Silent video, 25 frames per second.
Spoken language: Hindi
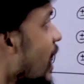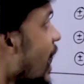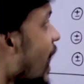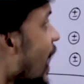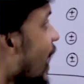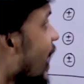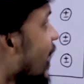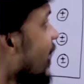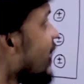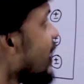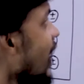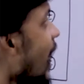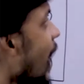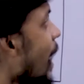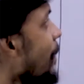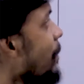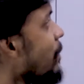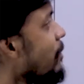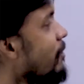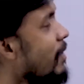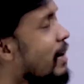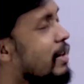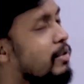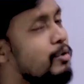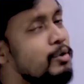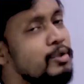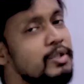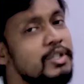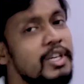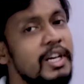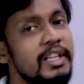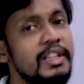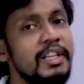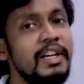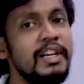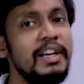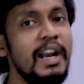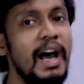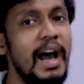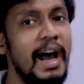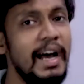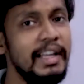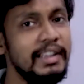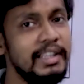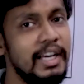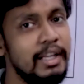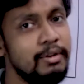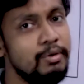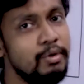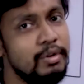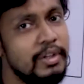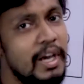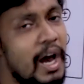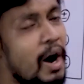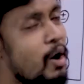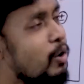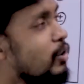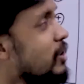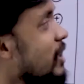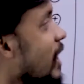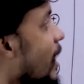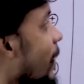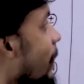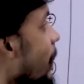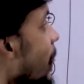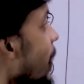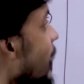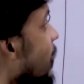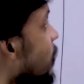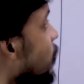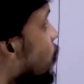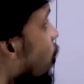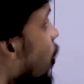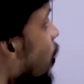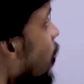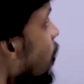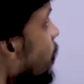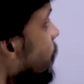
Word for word: अगर यहां पर वैद्युत क्षेत्र ना आता तो क्या होता तो